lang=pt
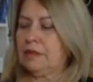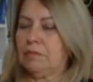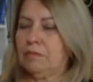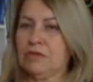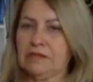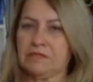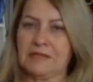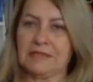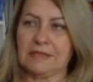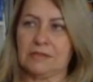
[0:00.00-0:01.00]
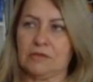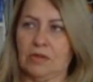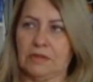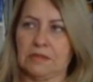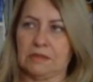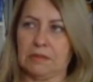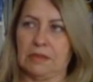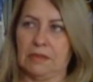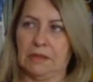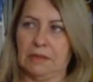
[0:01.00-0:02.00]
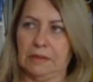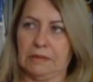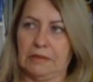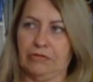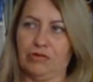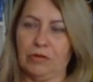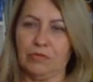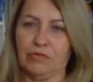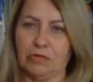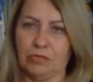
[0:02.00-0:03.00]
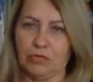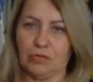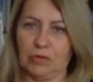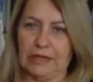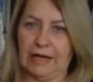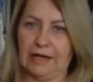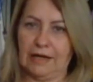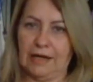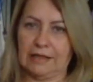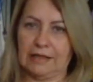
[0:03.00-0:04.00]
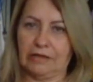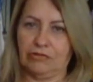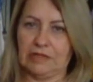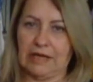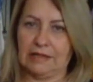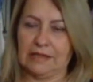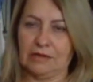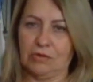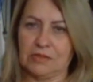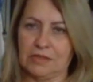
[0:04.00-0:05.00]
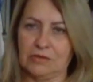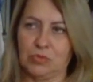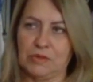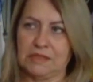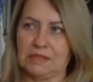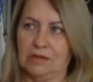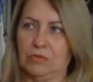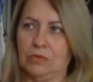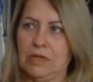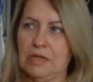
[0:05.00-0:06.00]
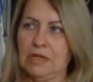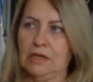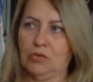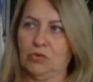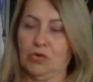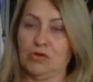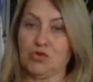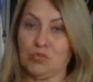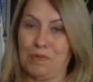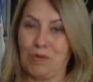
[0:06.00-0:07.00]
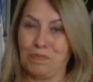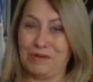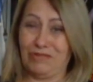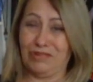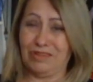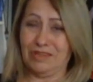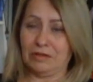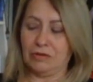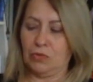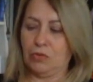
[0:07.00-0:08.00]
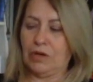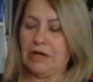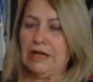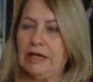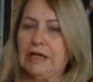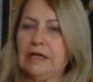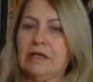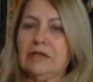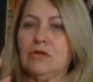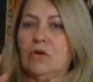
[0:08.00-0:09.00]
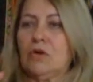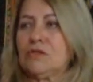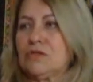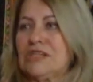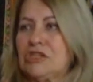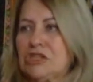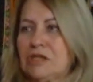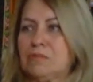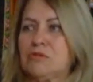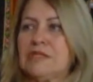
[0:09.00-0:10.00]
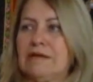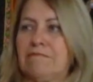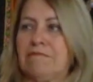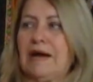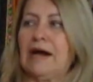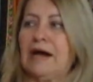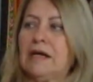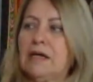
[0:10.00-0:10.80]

Muitas vezes nós eh, deixamos de nos olhar, acreditar na nossa intuição, no nosso palpite interior, e nós deixamos levar